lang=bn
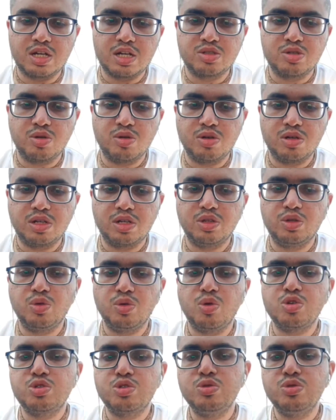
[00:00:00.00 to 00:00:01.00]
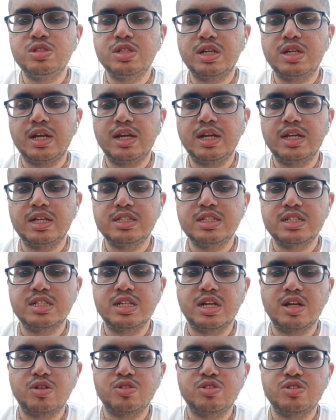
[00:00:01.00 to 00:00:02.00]
আসল কিন্তু অসুর যেটা লিখেছে
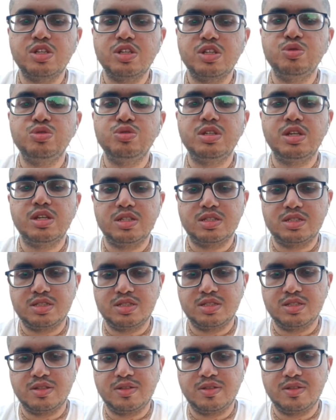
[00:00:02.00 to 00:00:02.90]
সেটা হচ্ছে ইউজলেস